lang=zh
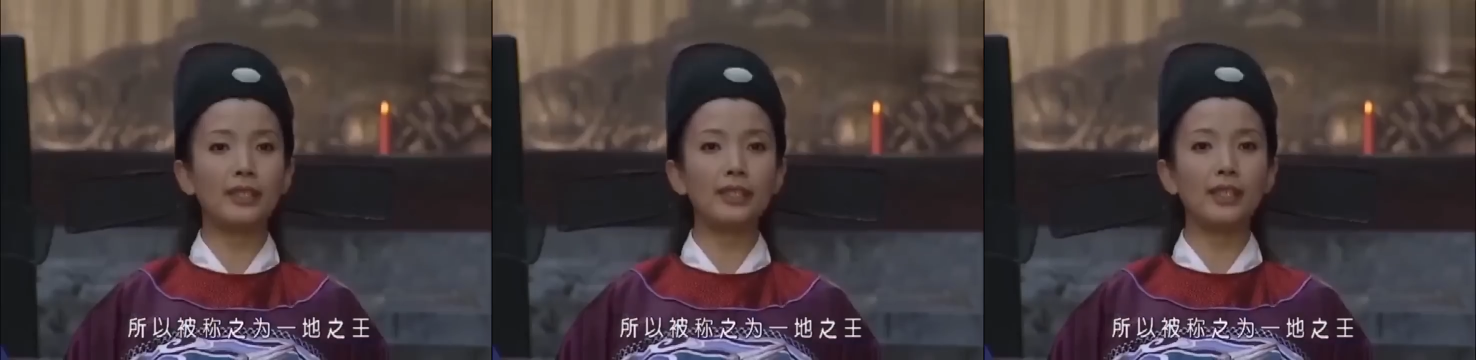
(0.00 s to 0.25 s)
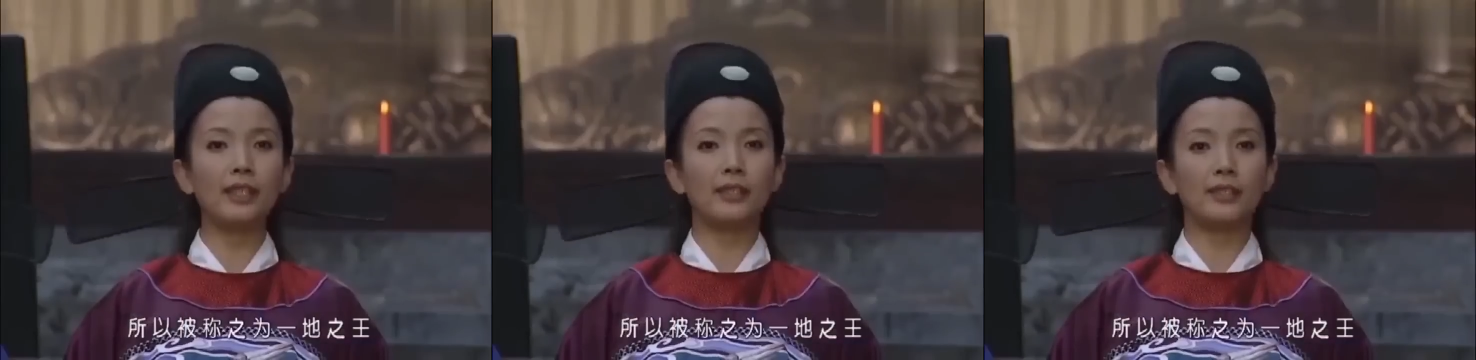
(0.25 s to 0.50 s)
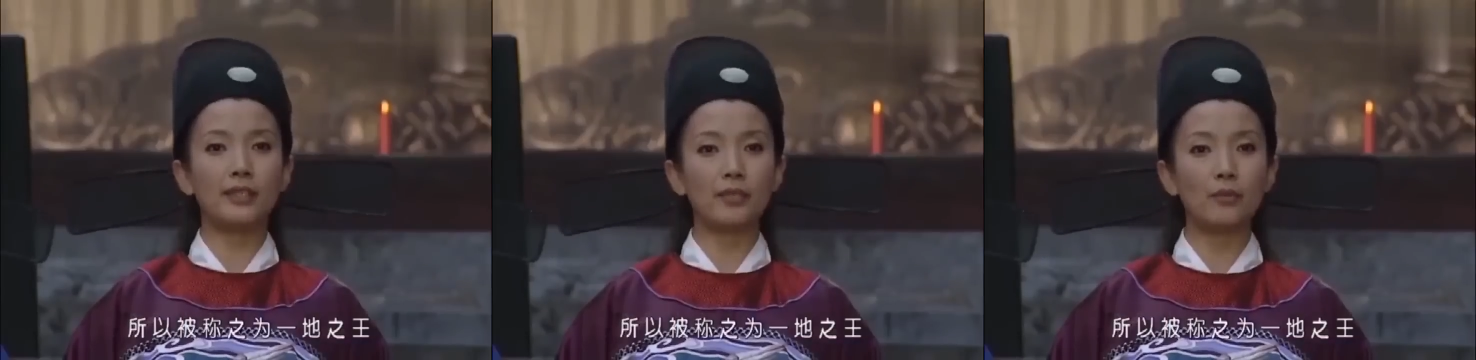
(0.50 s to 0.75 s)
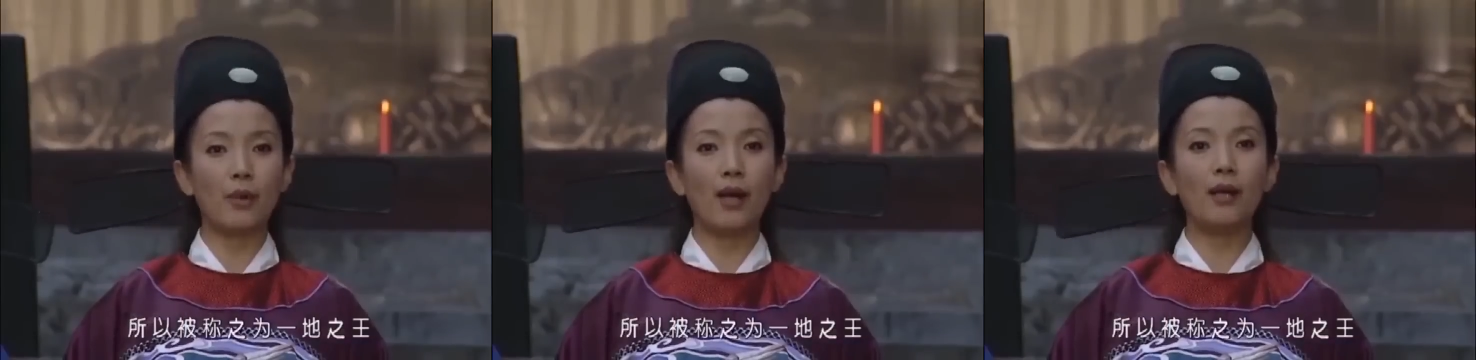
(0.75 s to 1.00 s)
一地
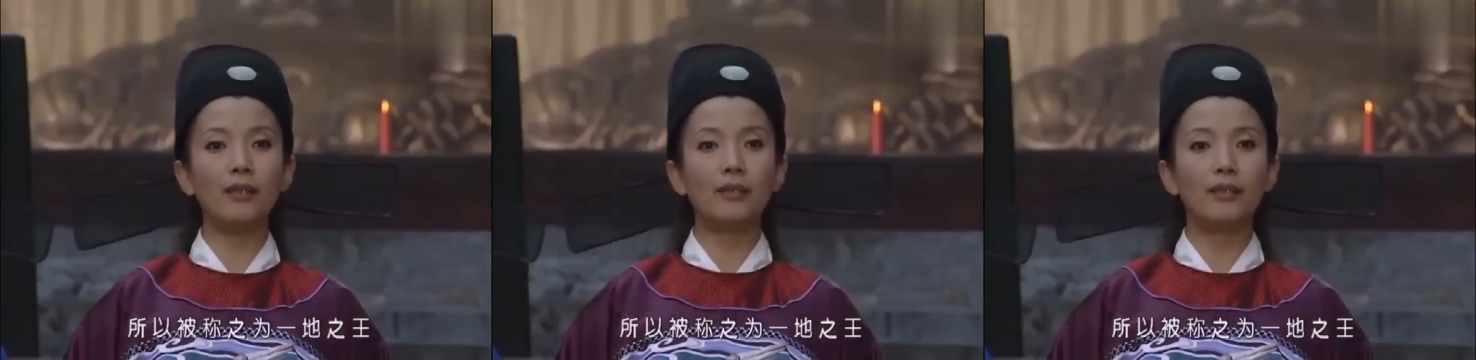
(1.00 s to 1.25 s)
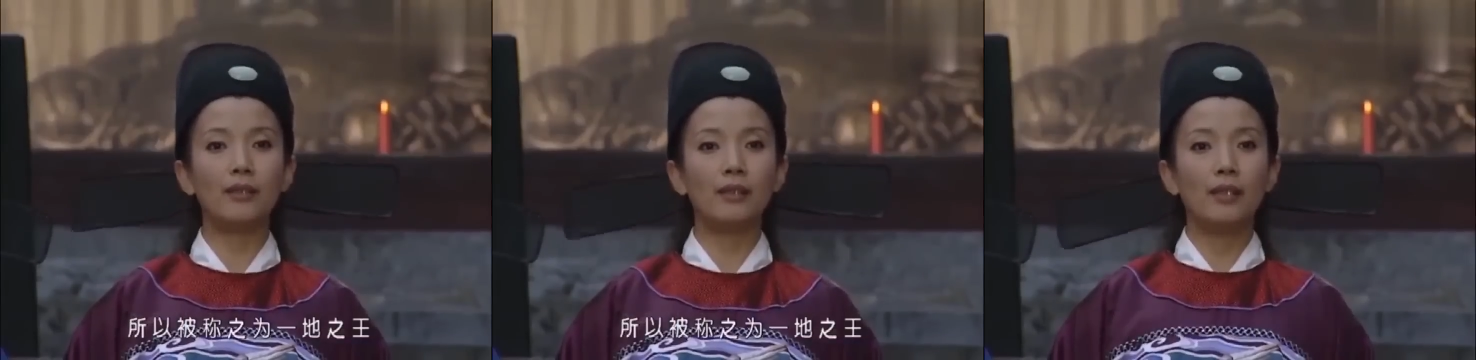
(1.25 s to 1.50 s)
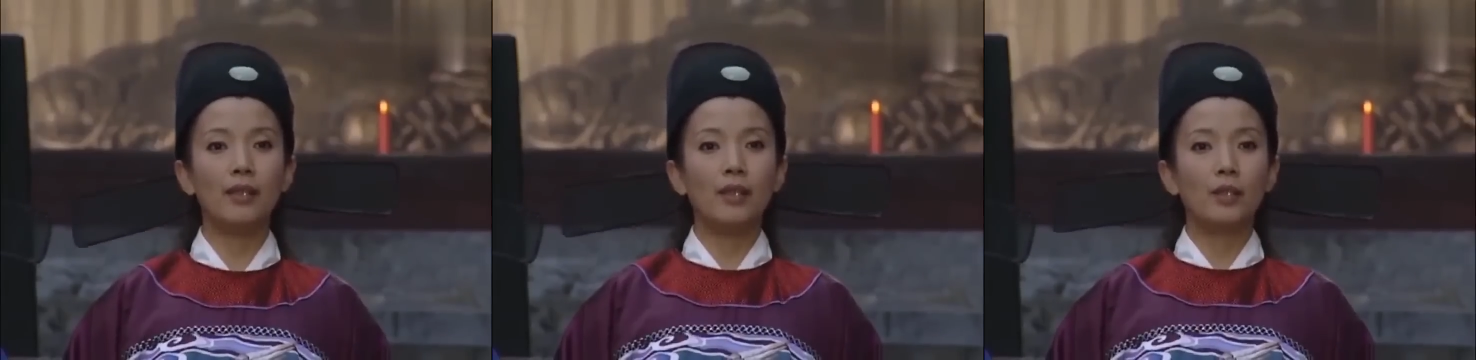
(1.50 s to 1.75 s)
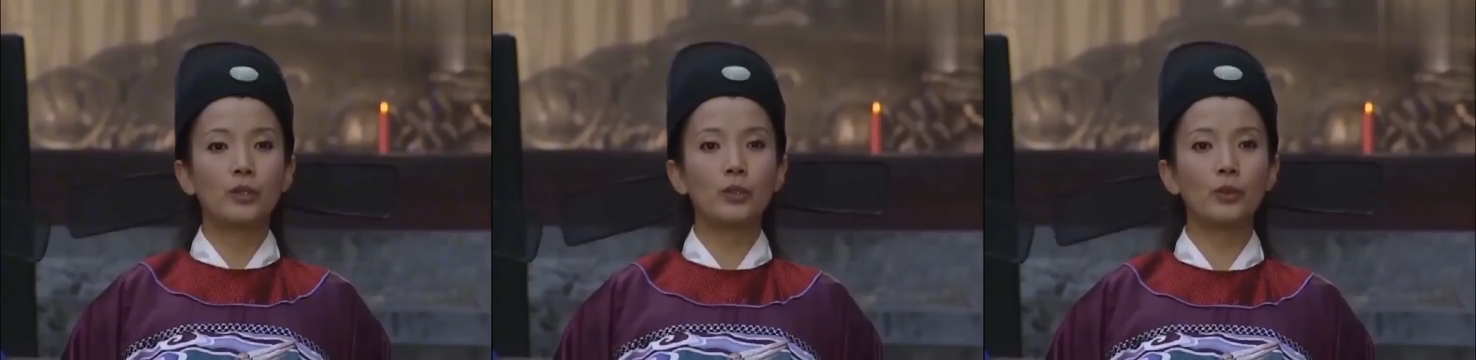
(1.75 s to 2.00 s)
之王。
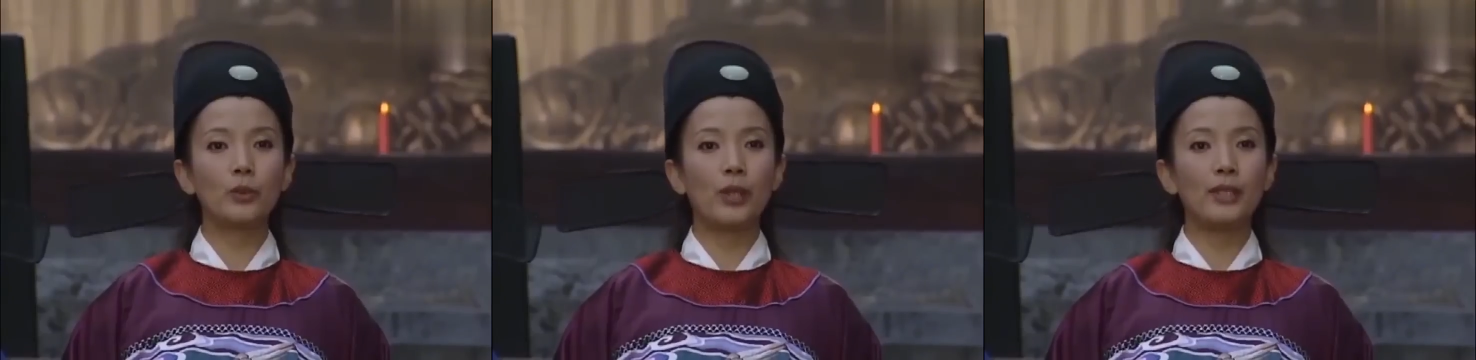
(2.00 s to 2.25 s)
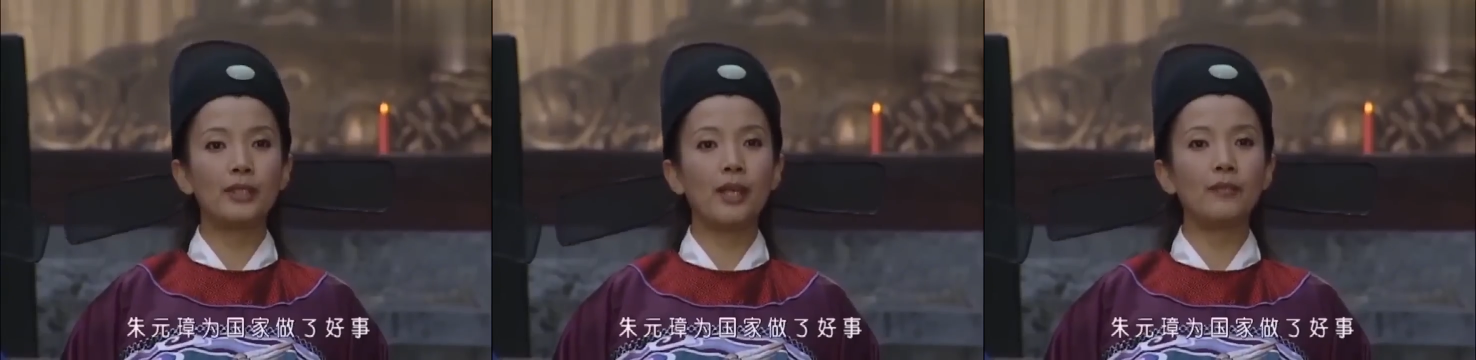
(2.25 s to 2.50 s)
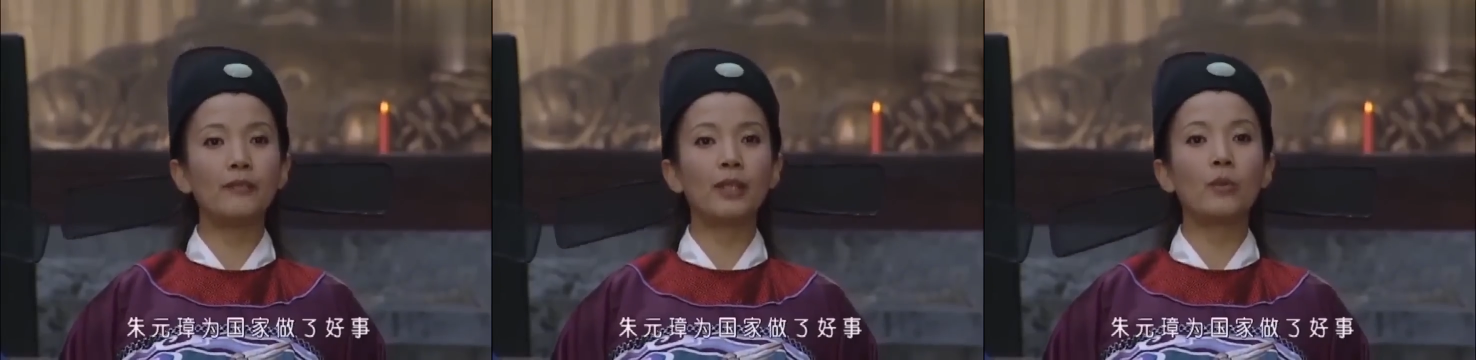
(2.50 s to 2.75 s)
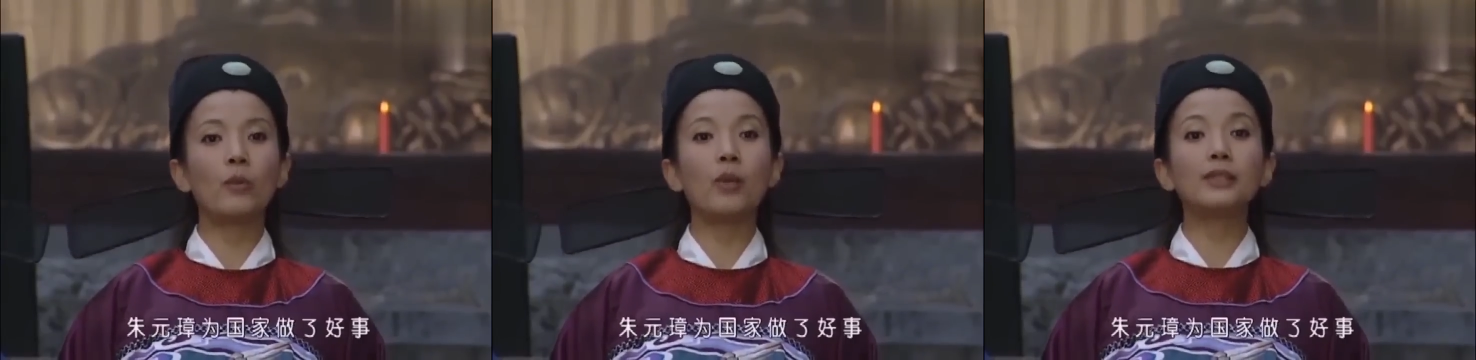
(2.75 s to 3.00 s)
朱元璋
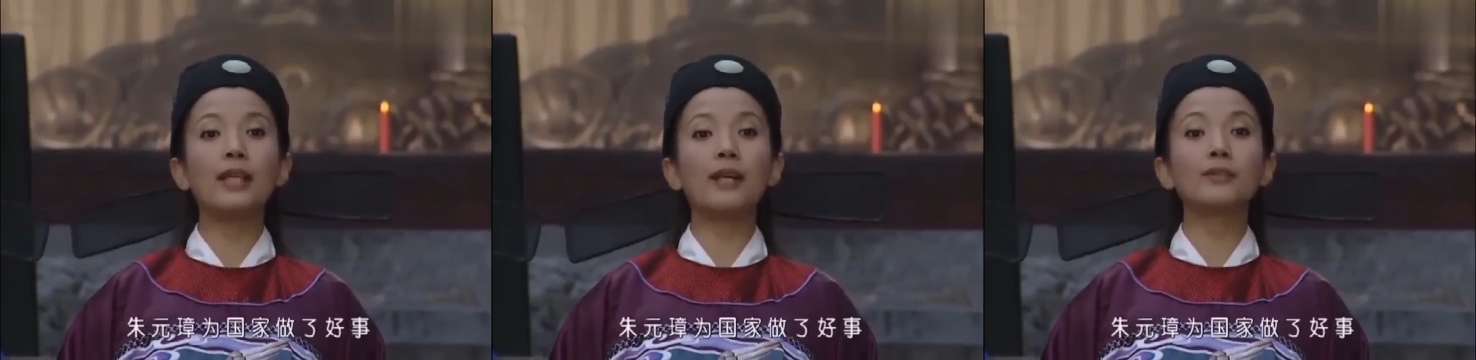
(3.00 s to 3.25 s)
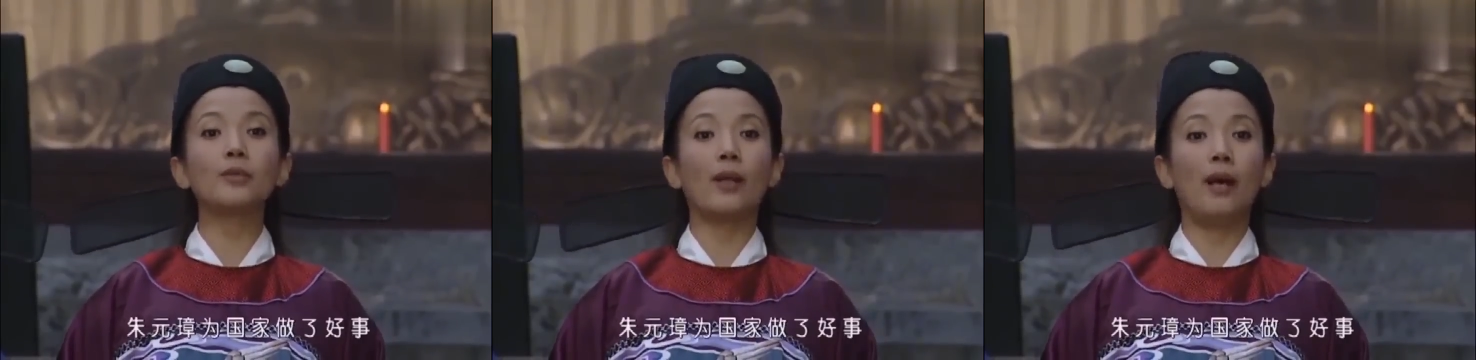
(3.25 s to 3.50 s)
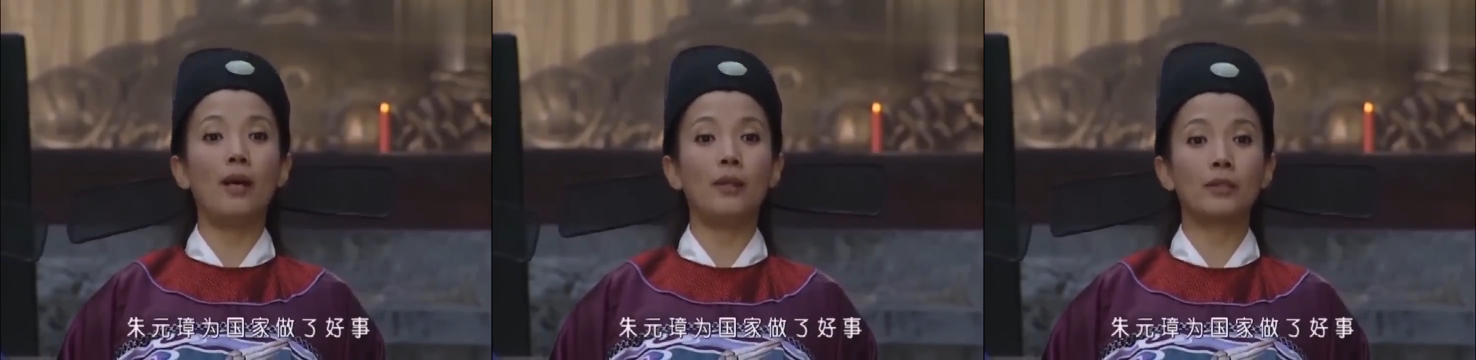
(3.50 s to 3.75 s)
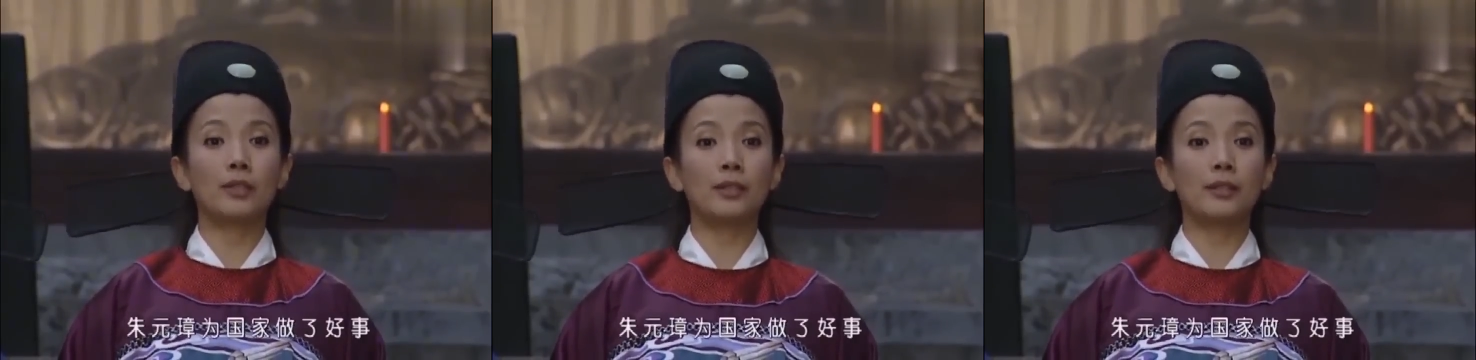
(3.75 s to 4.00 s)
为国家做了
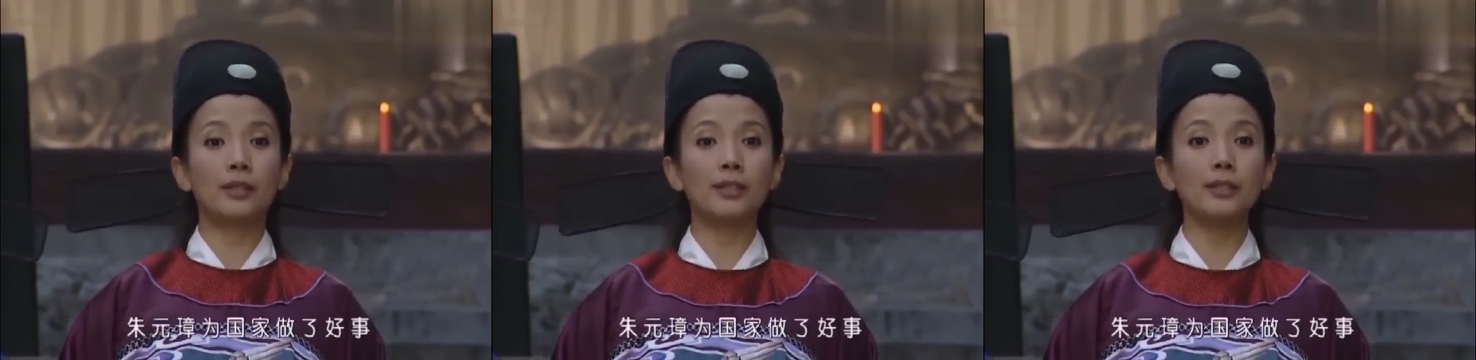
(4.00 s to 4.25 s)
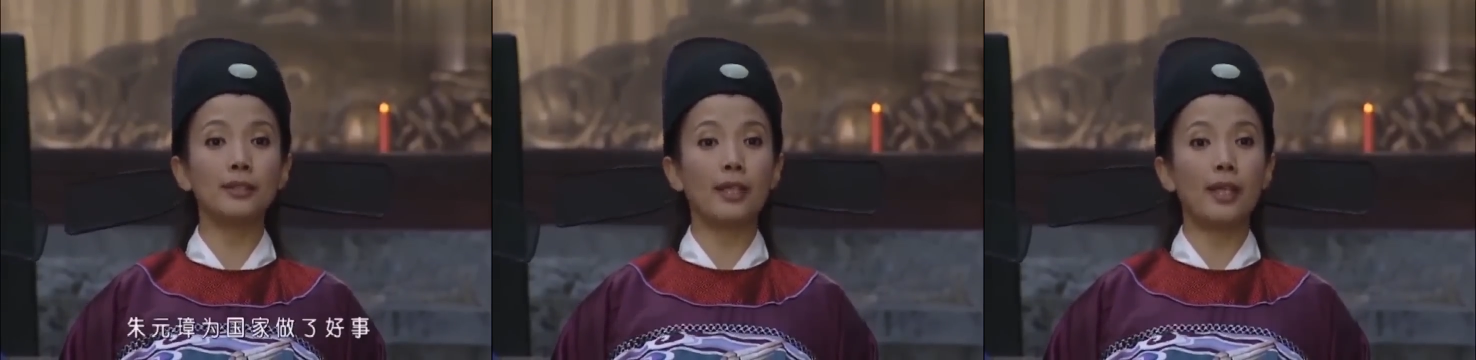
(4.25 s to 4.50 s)
好事，